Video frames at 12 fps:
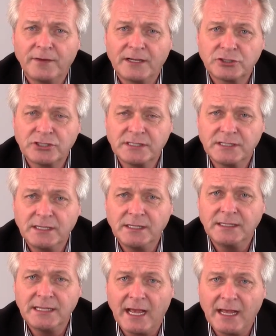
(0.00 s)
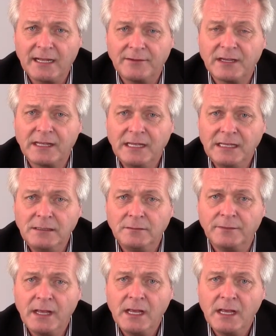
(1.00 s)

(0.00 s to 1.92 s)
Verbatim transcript: franchisés hier avec Yves